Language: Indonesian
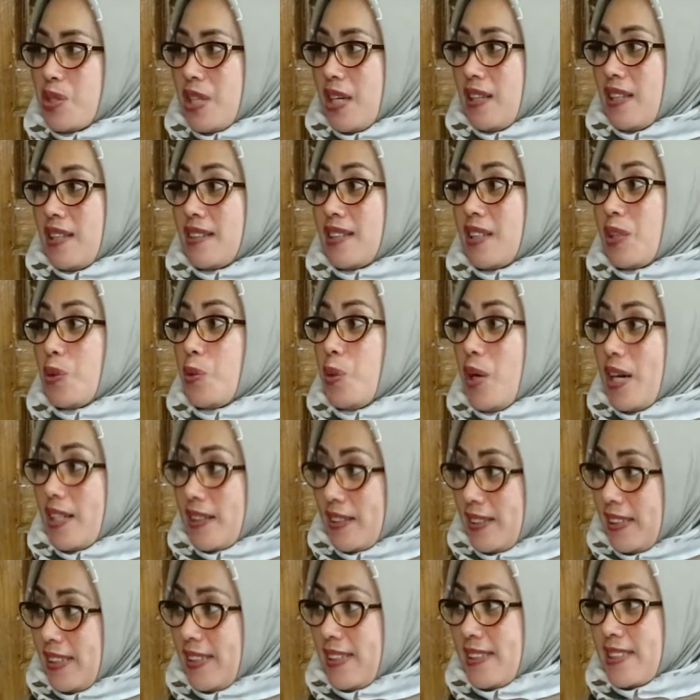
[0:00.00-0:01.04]
jalan
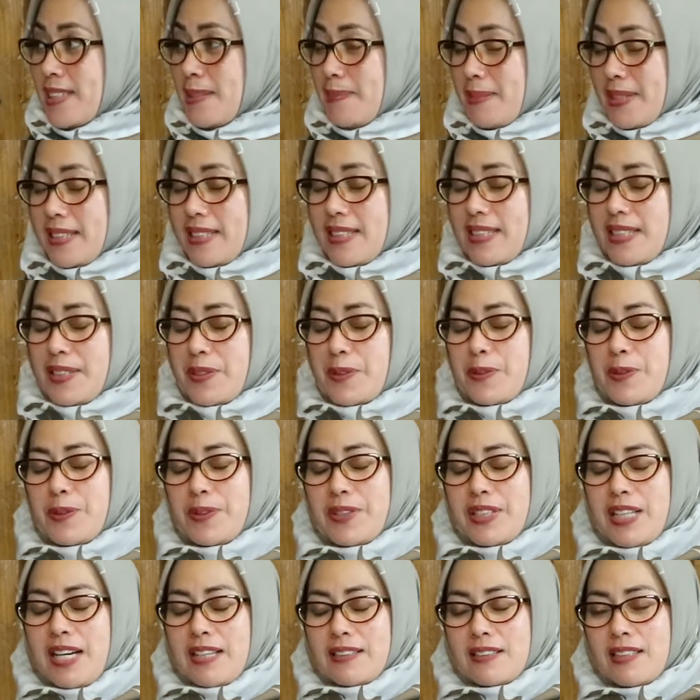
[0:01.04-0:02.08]
keluarnya mm -hmm. seperti itu.
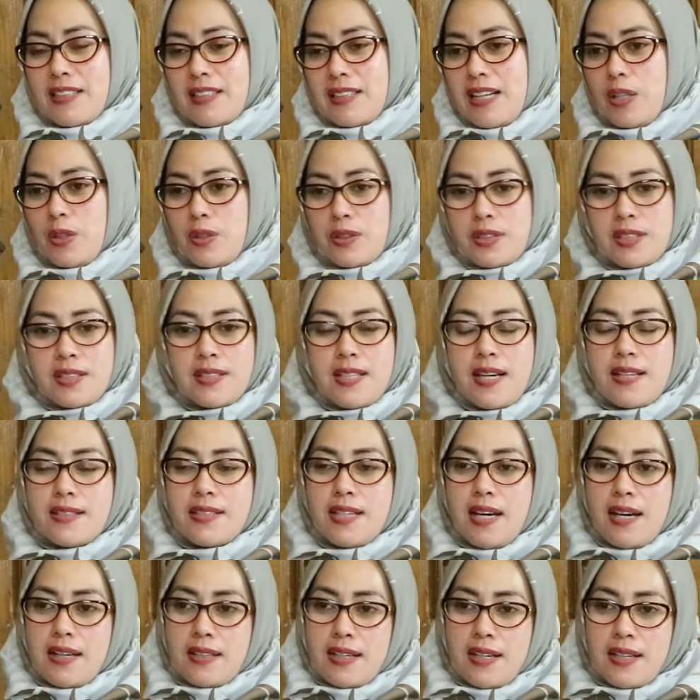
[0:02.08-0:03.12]
Mm -hmm. Karena kalau tidak
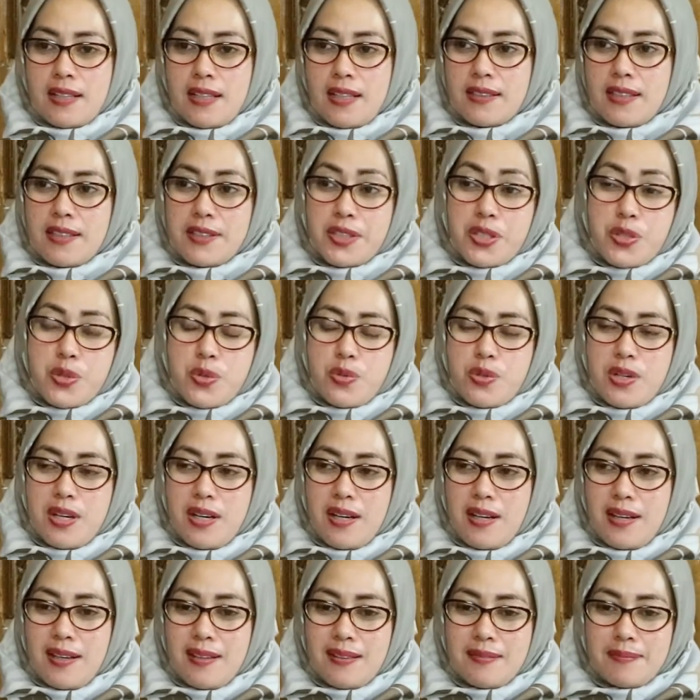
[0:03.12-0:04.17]
diarahkan nanti
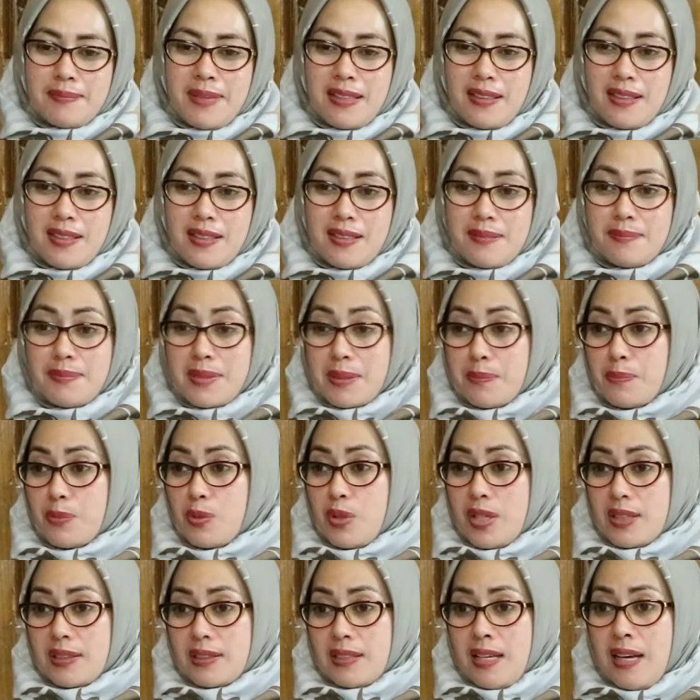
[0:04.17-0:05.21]
juga malah
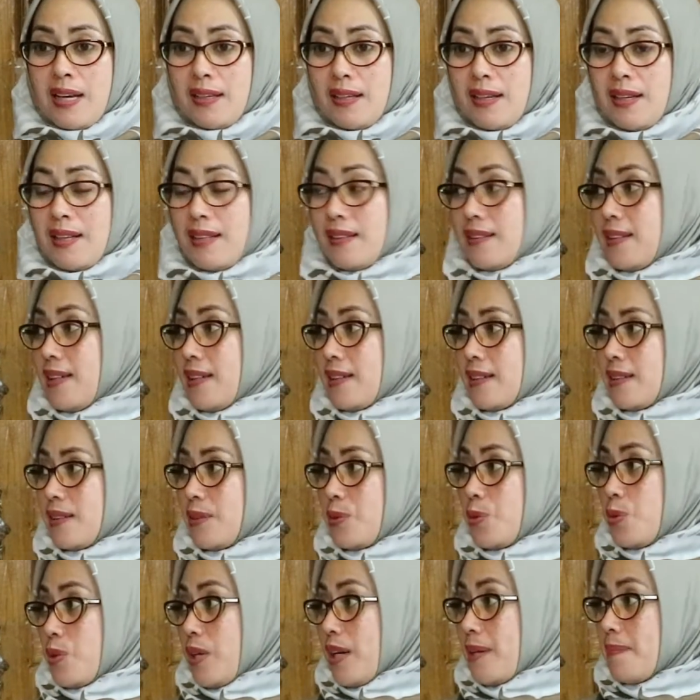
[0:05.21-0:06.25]
berbuat hal-hal yang
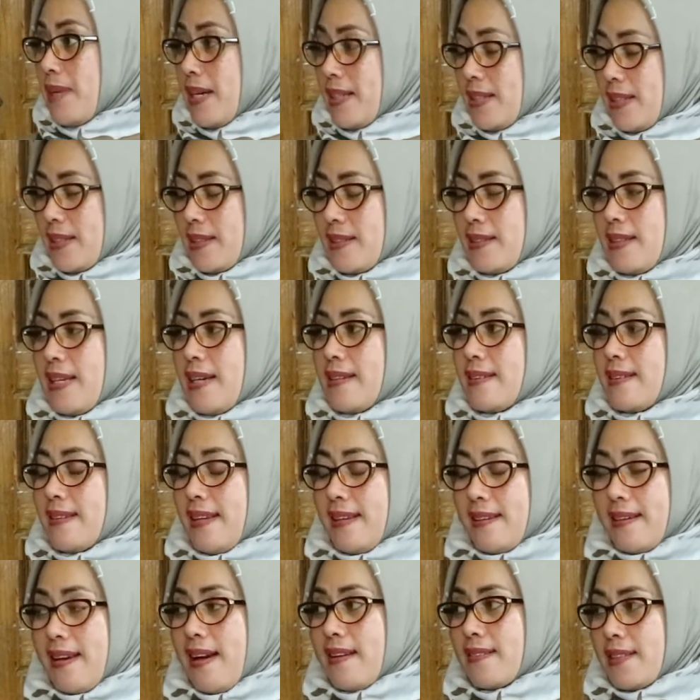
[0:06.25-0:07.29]
kurang yang baik, kurang baik dan
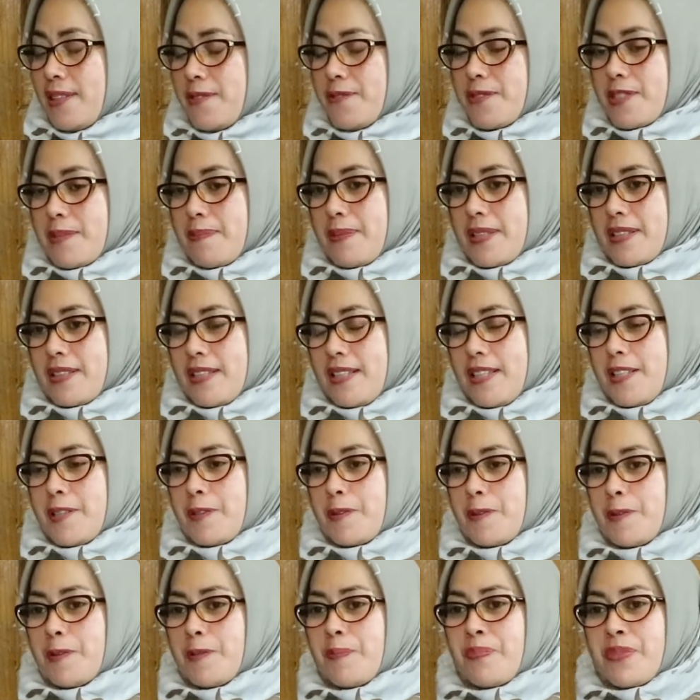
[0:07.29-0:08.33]
ya. negatif yeah. seperti mm -hmm.
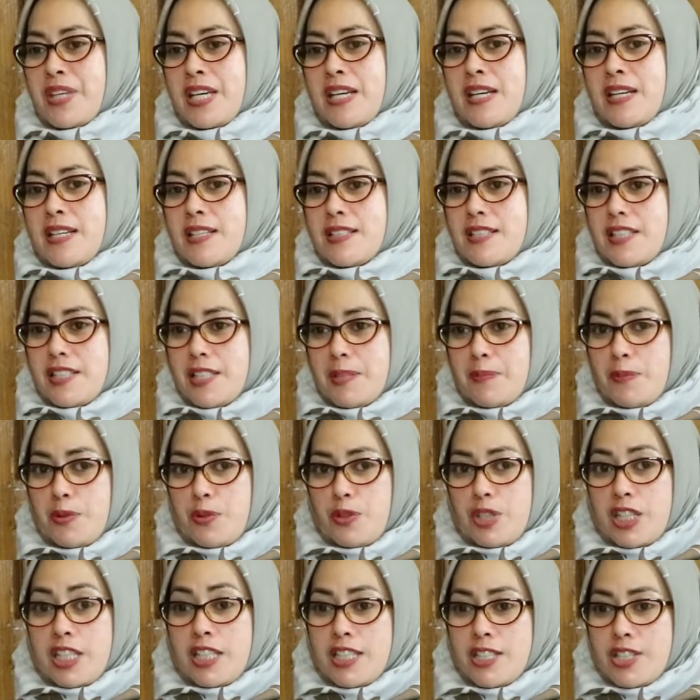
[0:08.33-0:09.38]
itu. Yeah. Jadi
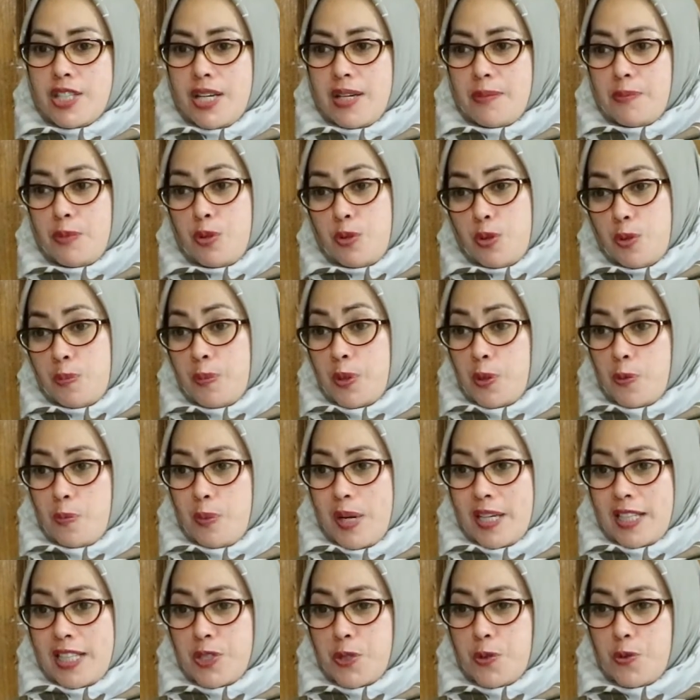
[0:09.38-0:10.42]
ini
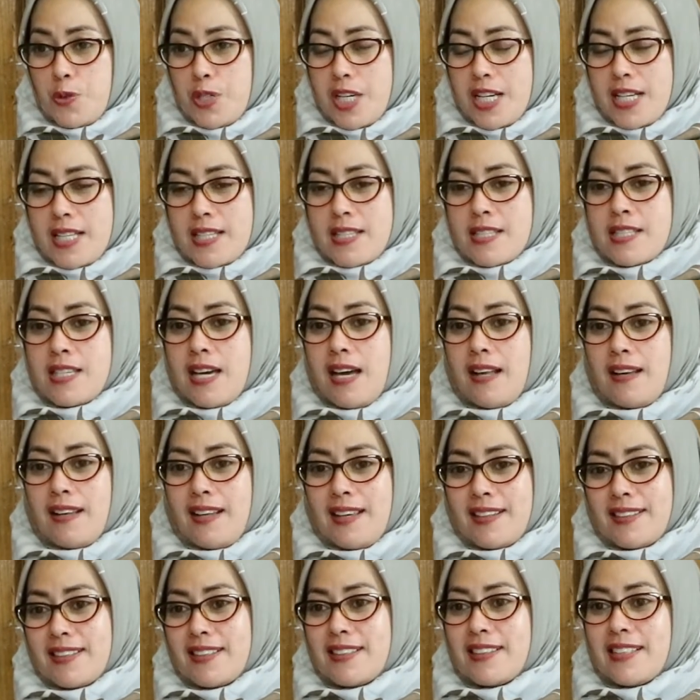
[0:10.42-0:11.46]
merupakan juga
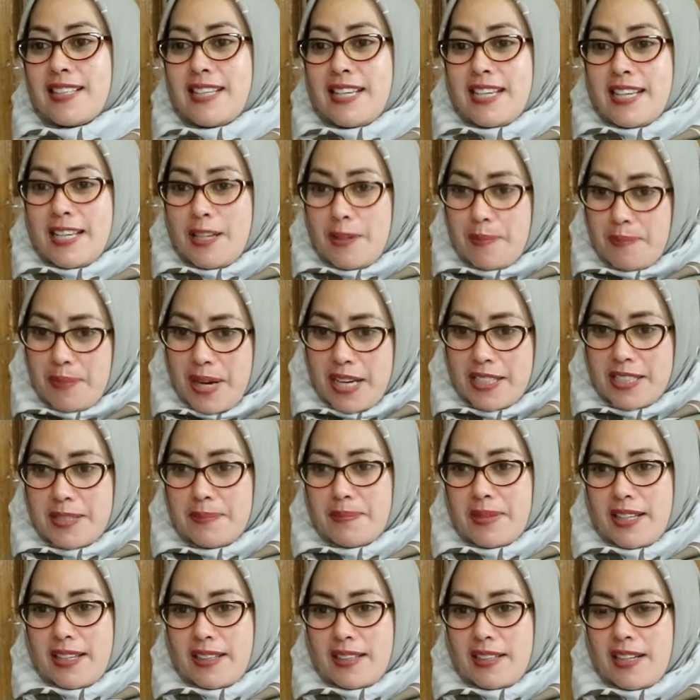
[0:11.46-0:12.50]
jalan bagi
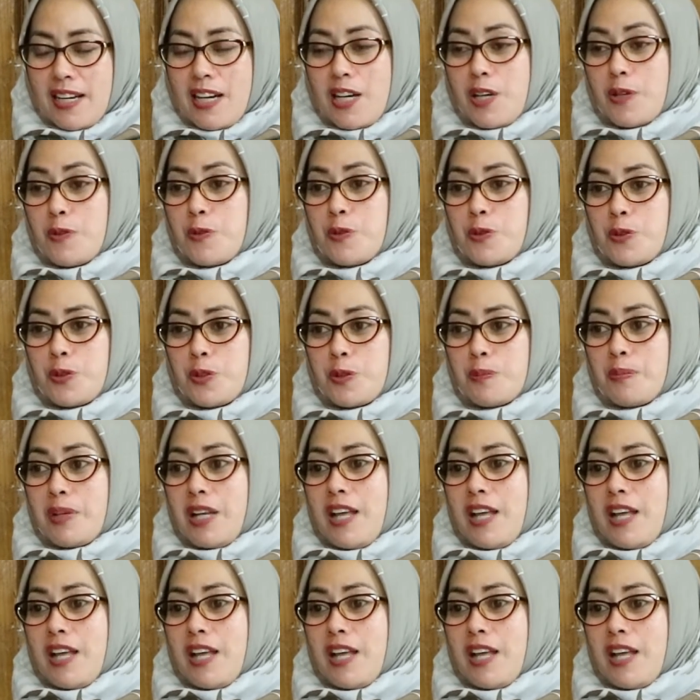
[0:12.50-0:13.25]
mereka untuk